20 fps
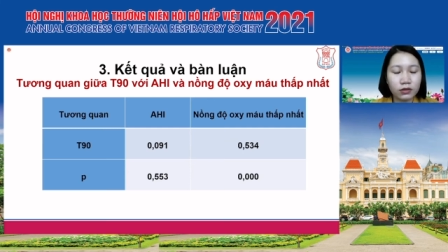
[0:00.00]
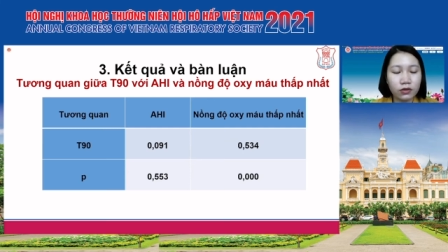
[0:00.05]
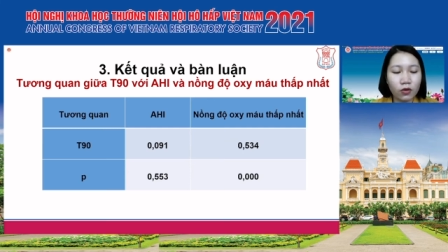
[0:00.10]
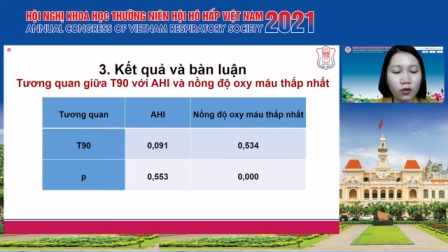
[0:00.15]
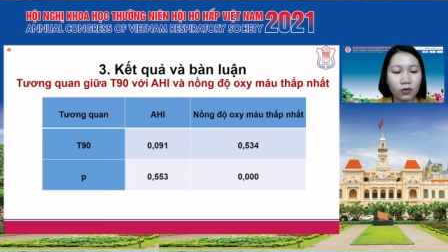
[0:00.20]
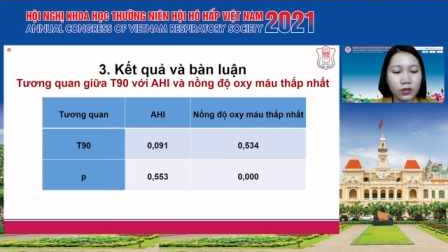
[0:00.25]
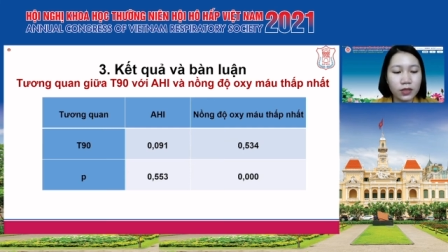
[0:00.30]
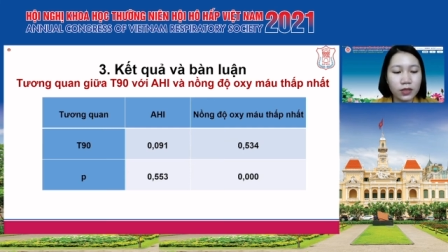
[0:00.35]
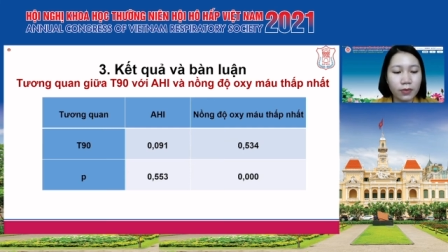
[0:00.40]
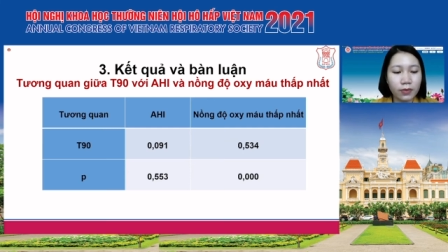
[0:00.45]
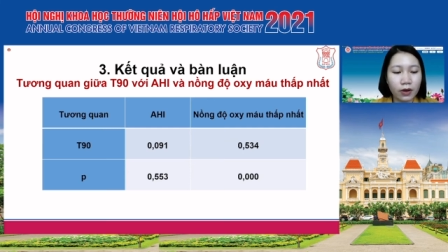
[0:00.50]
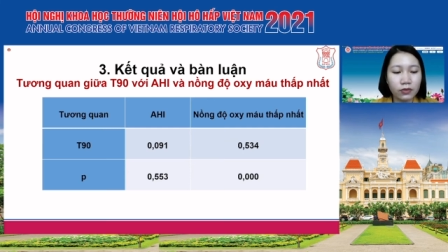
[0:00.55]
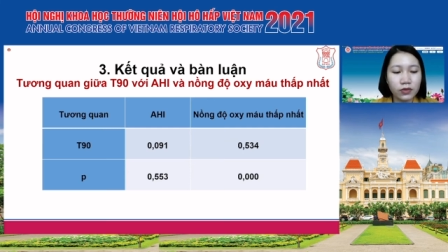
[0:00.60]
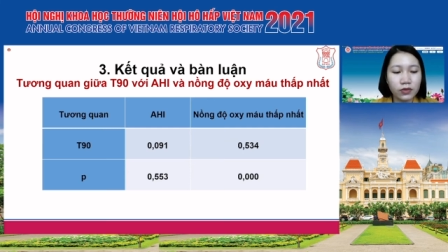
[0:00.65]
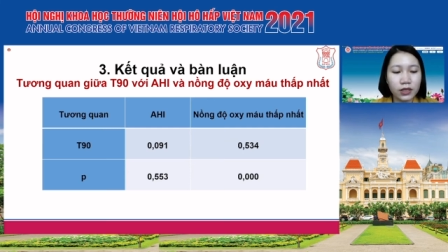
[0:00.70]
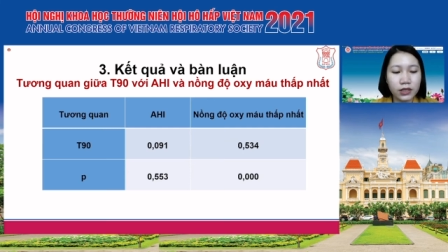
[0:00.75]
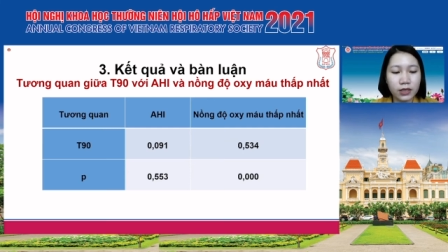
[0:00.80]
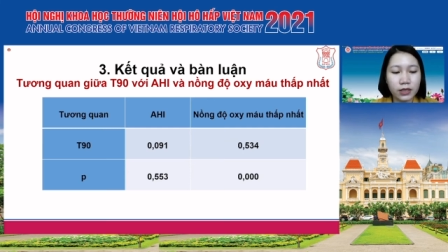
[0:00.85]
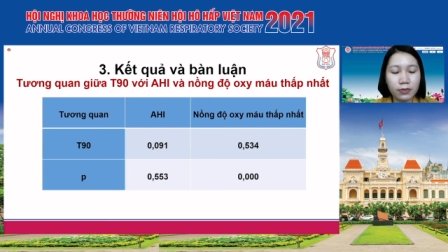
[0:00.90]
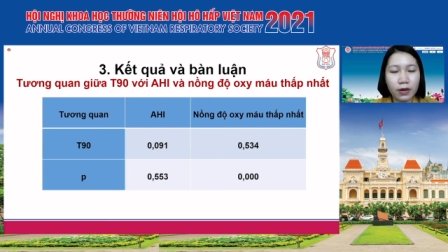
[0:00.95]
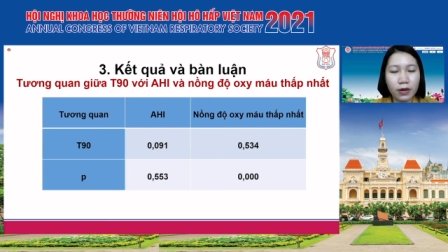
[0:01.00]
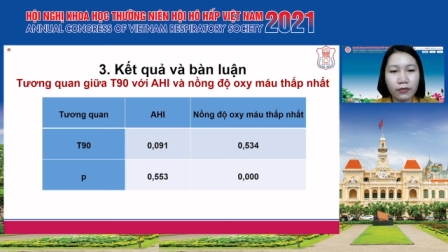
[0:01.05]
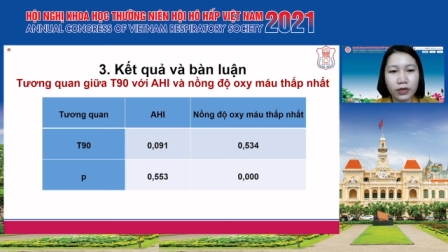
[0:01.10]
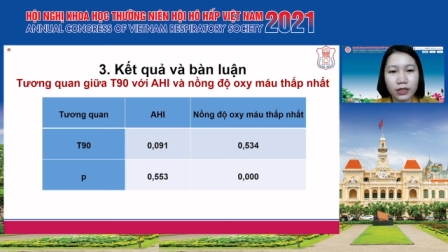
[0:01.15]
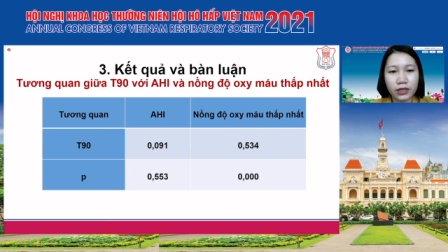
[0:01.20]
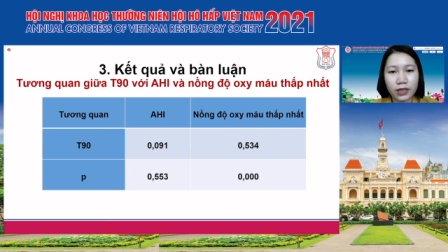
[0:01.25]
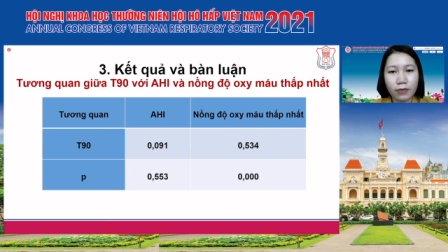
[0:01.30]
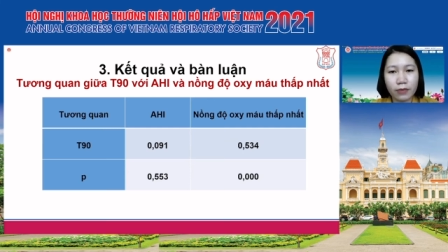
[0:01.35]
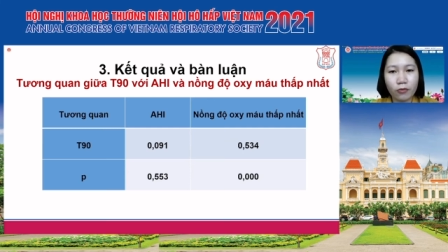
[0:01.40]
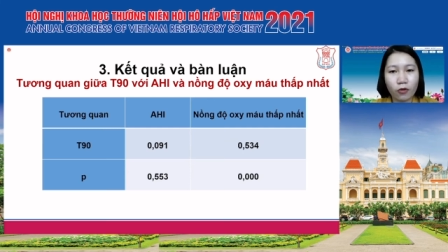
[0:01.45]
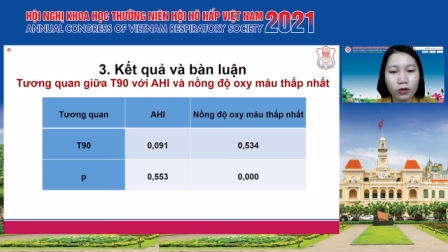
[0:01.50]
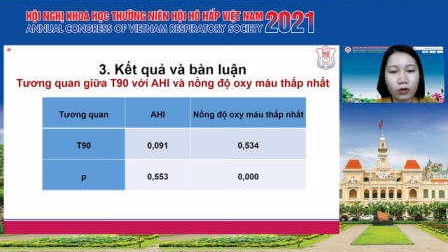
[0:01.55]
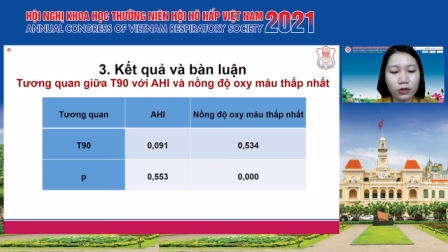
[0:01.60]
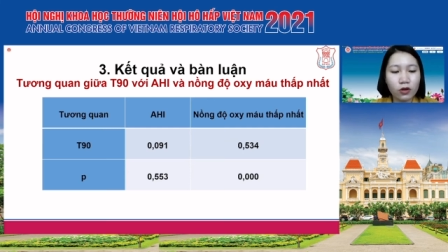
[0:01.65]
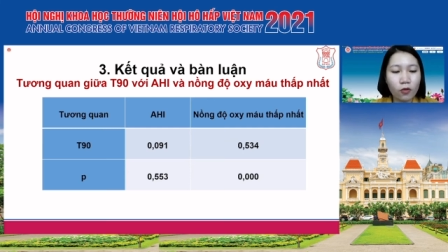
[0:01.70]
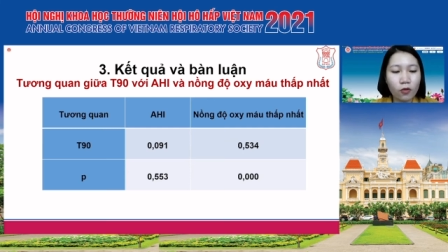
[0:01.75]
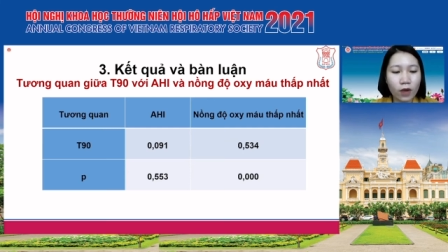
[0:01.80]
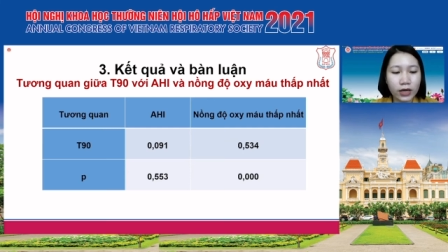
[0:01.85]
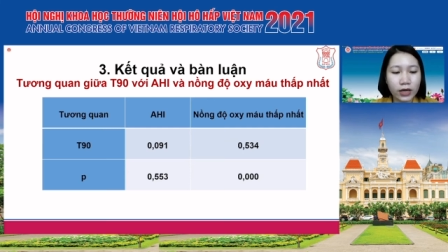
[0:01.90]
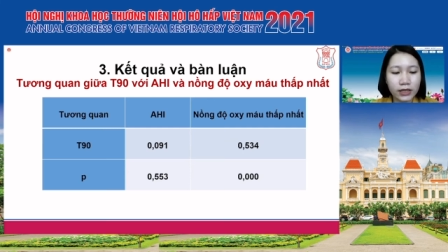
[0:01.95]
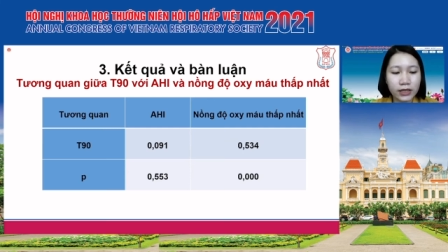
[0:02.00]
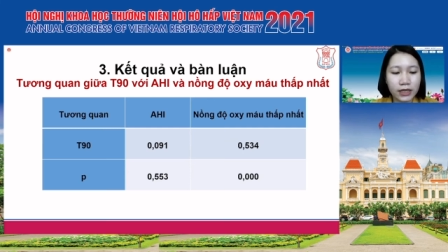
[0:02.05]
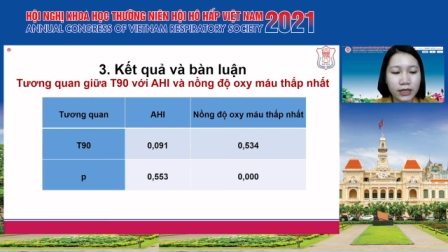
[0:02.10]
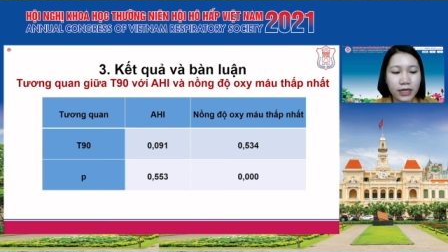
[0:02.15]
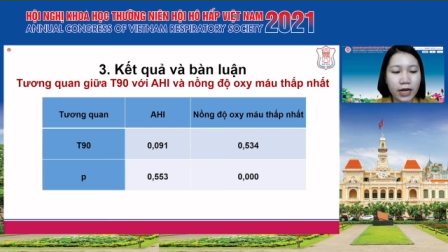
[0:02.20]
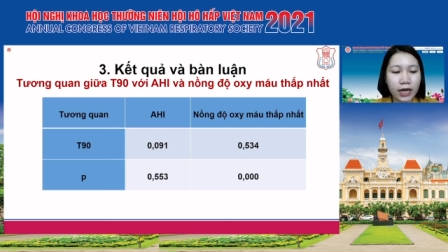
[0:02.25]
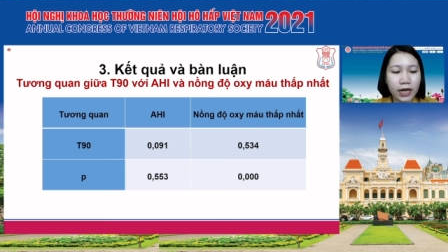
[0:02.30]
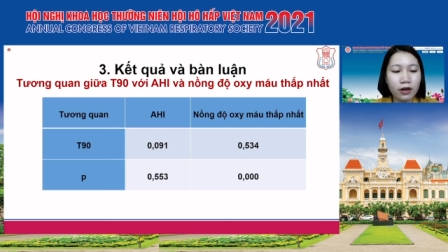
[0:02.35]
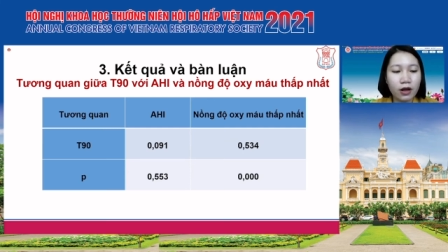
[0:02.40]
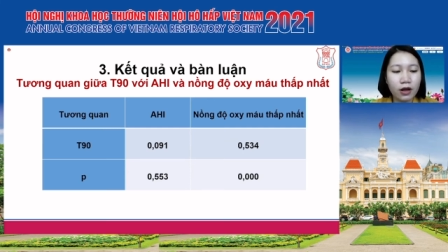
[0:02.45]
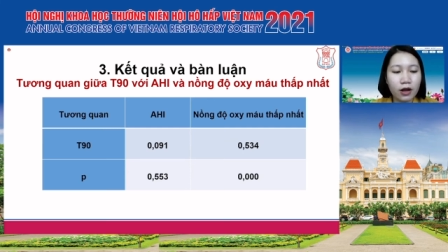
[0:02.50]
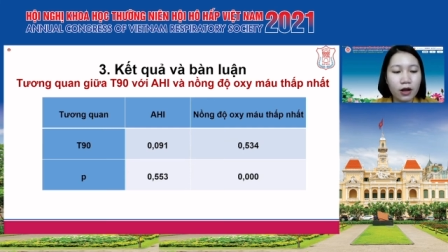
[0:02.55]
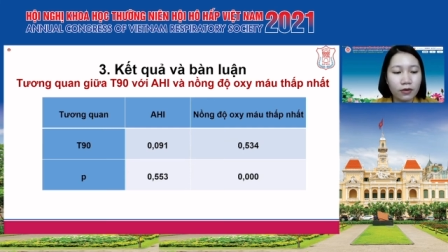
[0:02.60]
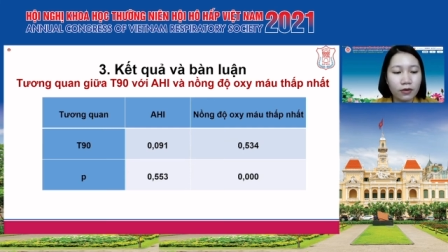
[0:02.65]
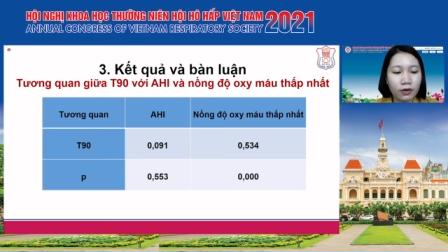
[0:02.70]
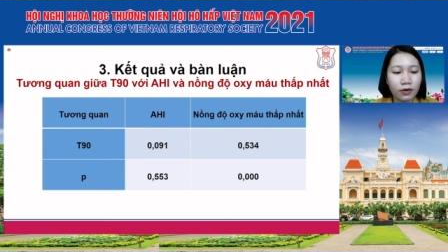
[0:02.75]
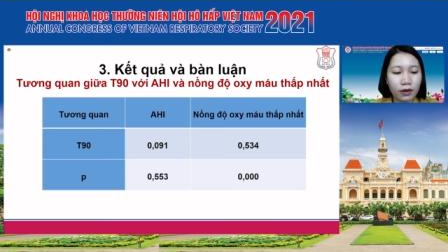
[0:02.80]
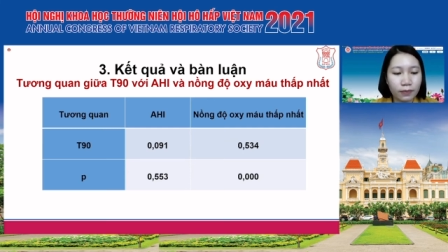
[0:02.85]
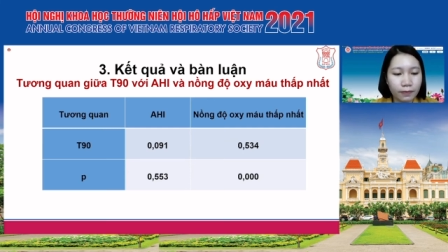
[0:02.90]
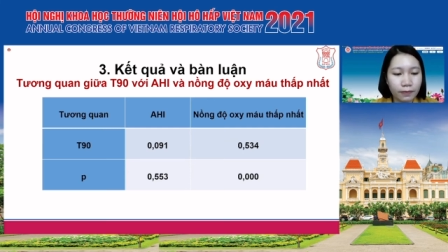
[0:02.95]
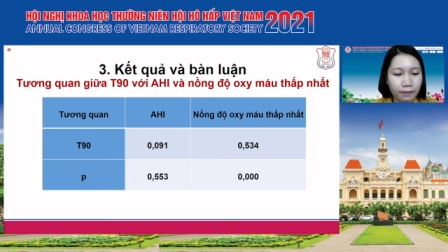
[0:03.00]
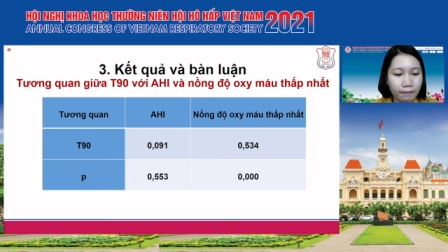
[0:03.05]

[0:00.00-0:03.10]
oxy máu dưới 90% có tương quan chặt chẽ ờ,